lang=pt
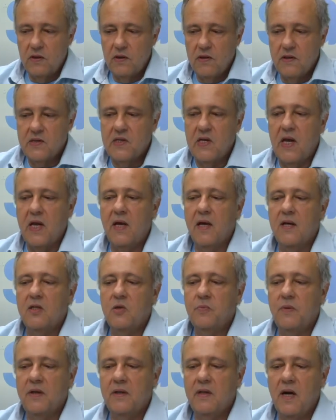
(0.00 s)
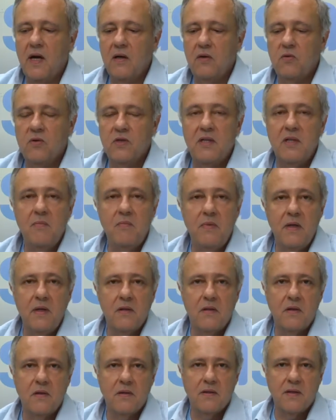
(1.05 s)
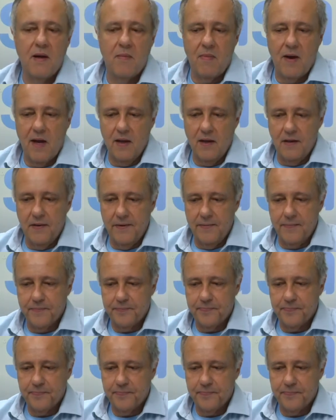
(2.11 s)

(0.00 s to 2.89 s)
sem respeitar os limites da máquina.